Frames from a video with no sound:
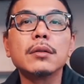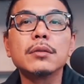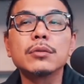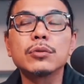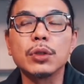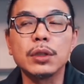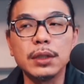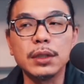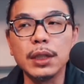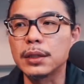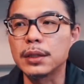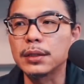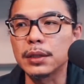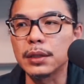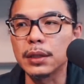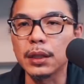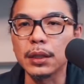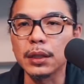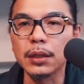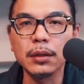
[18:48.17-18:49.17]
所以这两只
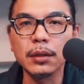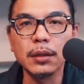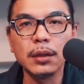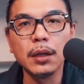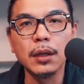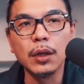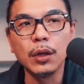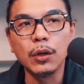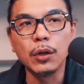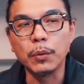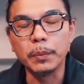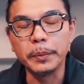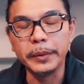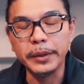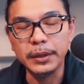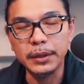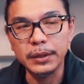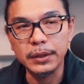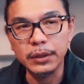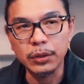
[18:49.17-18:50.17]
呢，我
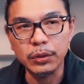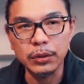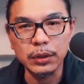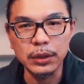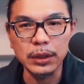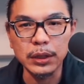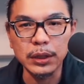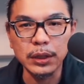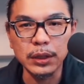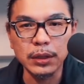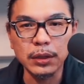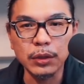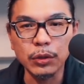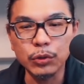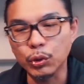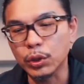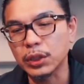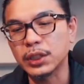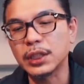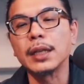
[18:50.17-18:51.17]
们就是都
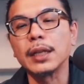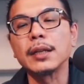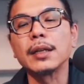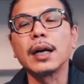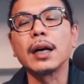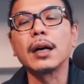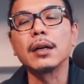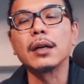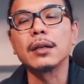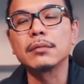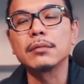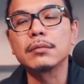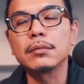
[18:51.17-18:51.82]
做浅了哈，